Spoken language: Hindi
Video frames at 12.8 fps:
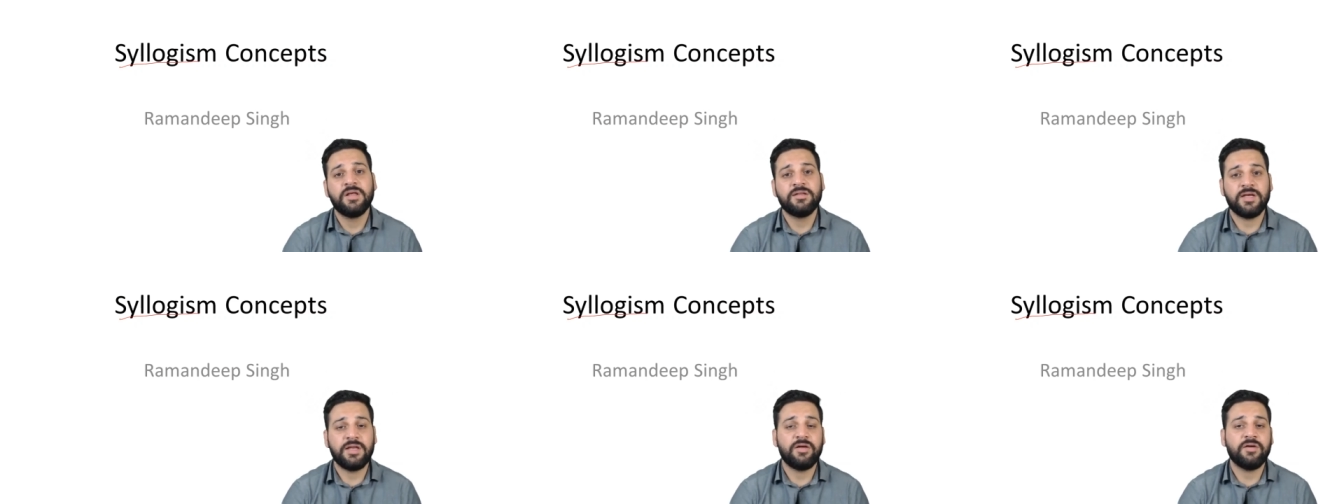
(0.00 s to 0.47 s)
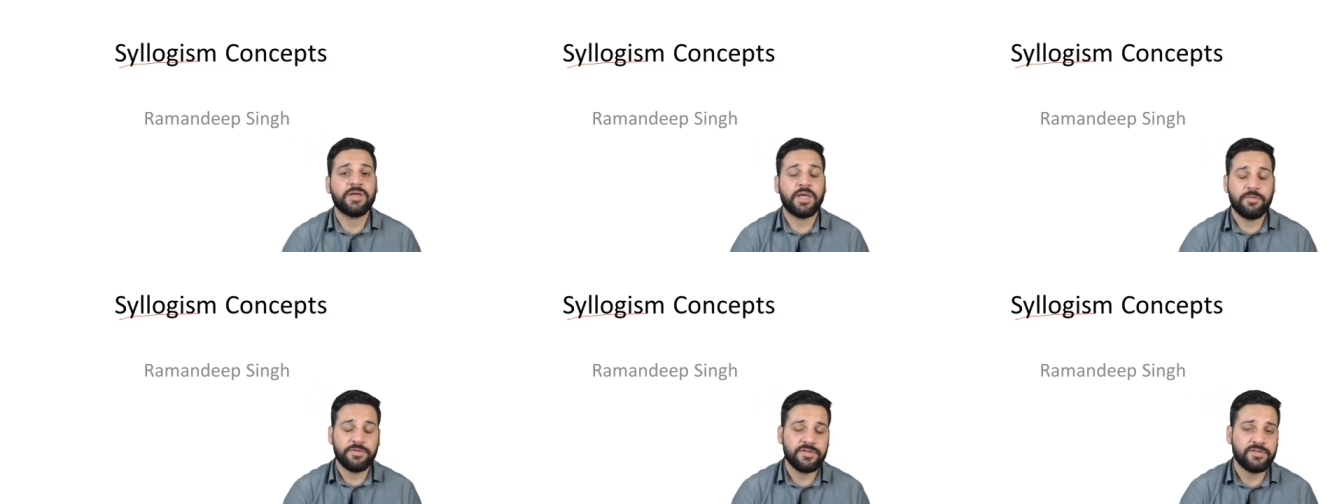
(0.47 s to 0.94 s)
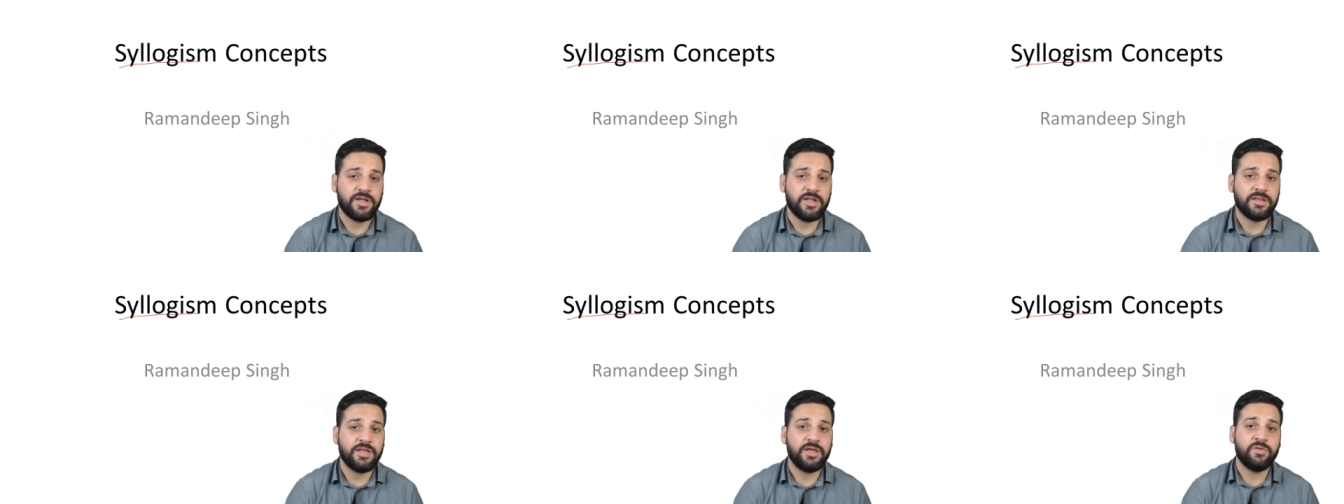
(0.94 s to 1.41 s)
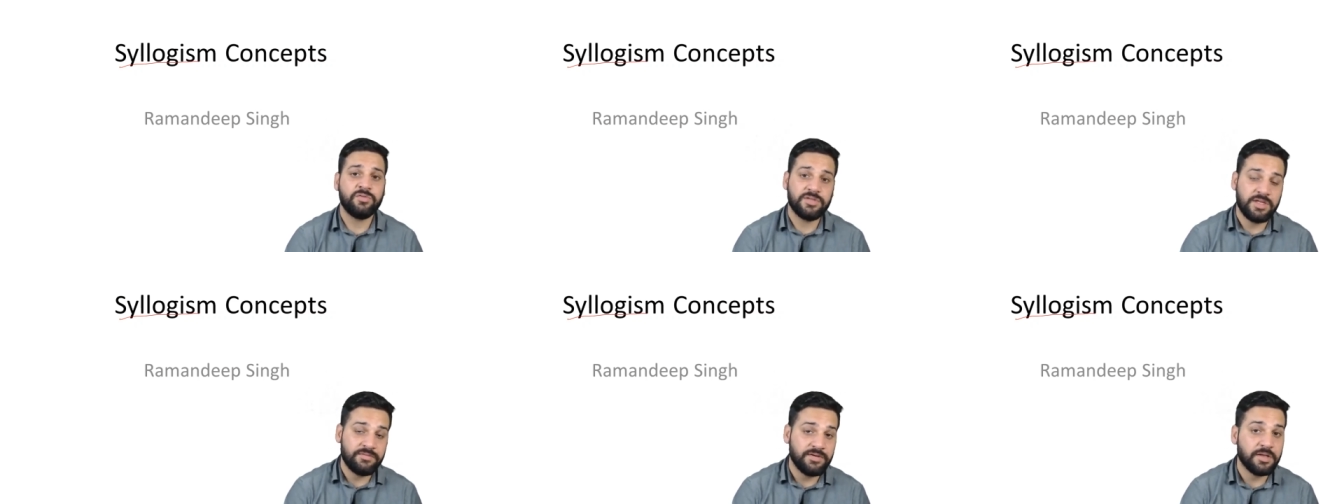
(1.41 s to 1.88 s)
साइलॉक के क्वेश्चंस आते हैं
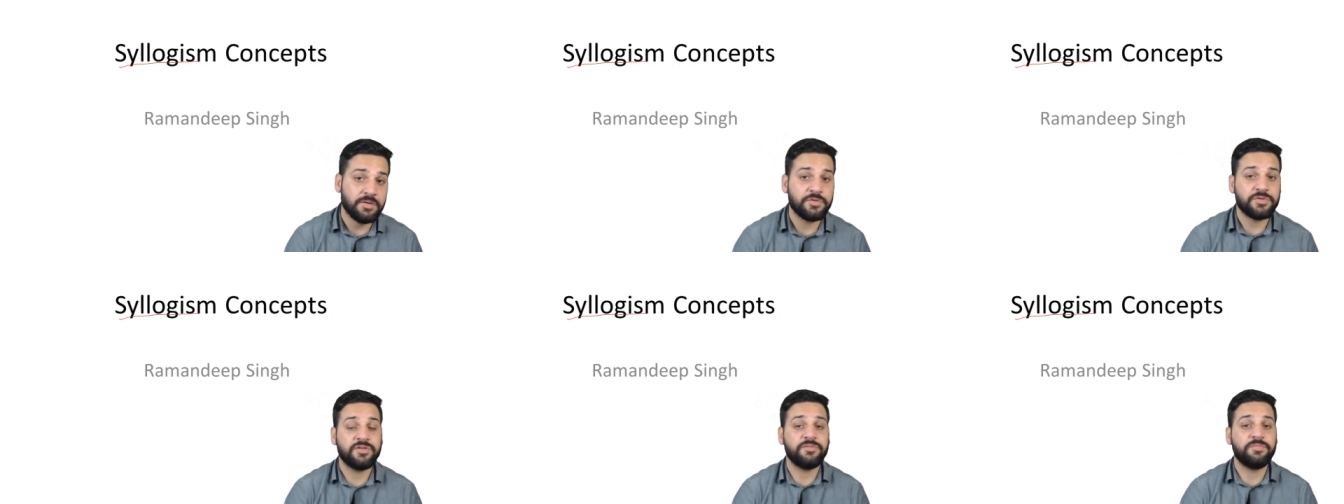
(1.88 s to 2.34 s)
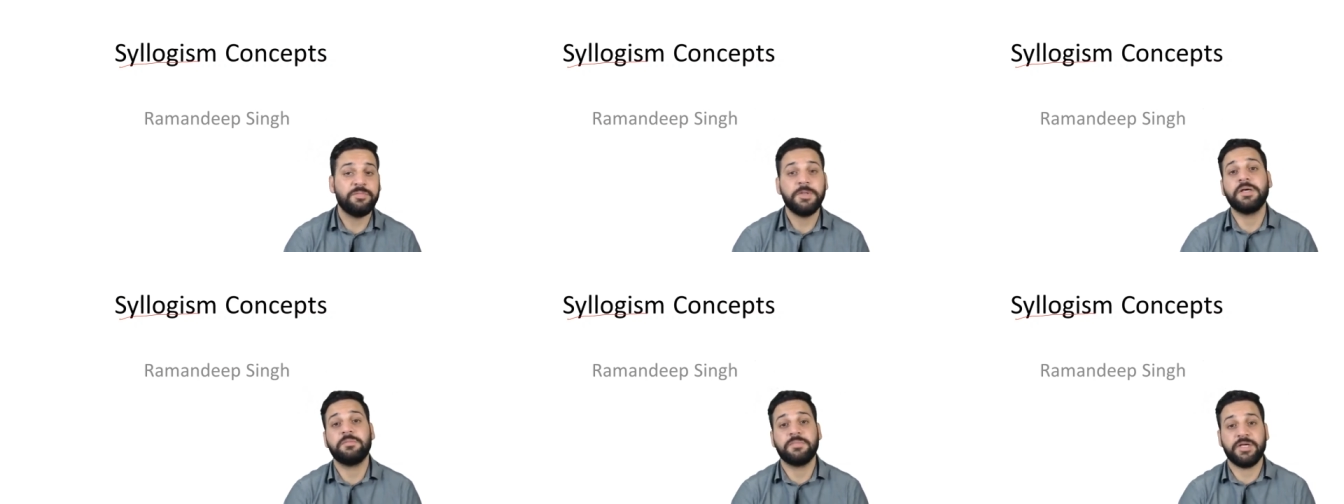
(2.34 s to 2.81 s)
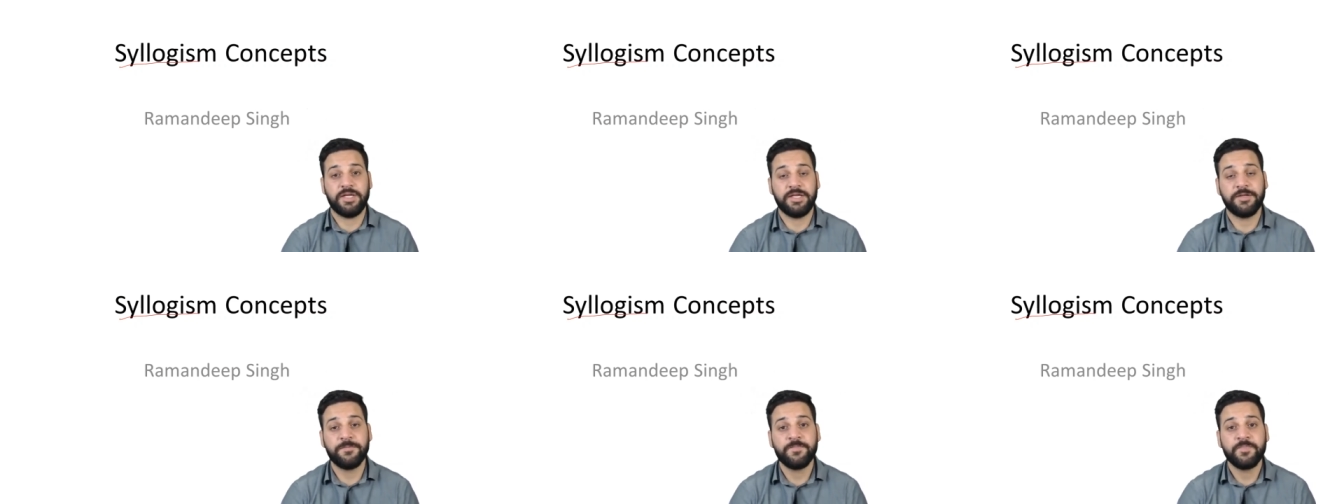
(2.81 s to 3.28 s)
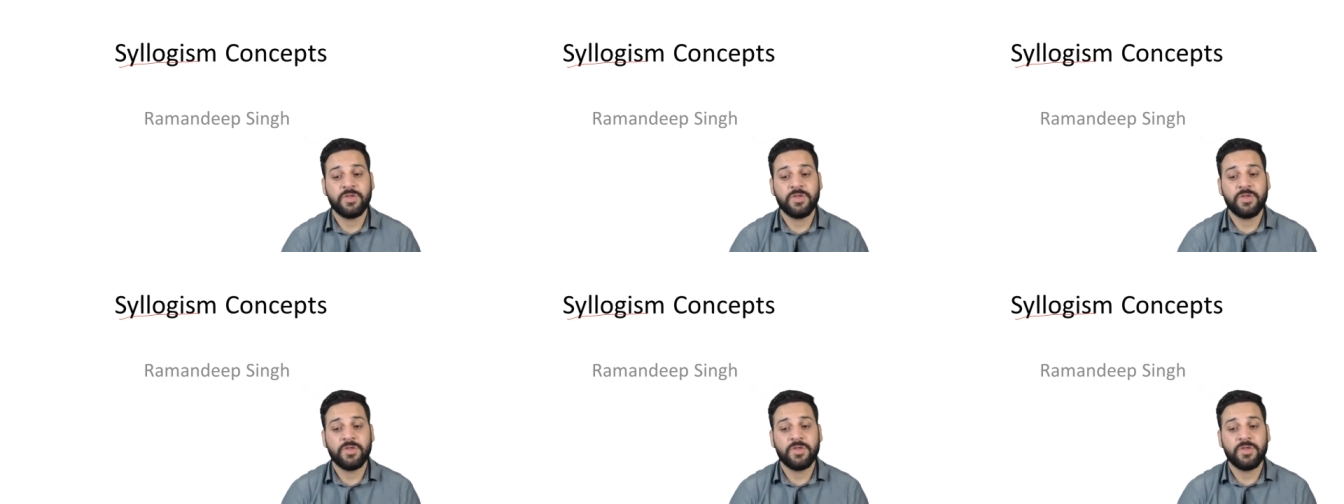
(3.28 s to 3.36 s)
उस लेवल के क्वेश्चंस भी हम करेंगे